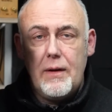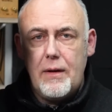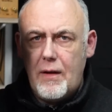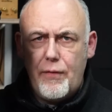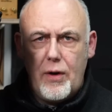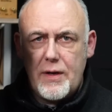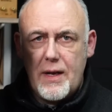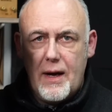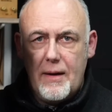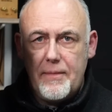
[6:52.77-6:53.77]
Ist völlig
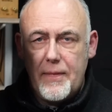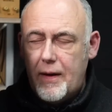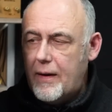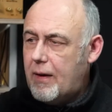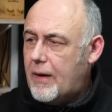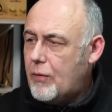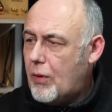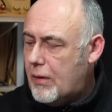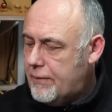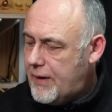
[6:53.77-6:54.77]
klar.
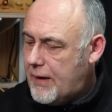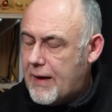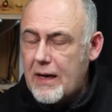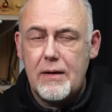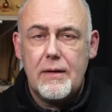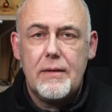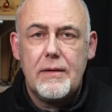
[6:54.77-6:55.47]
Ja, wie gesagt,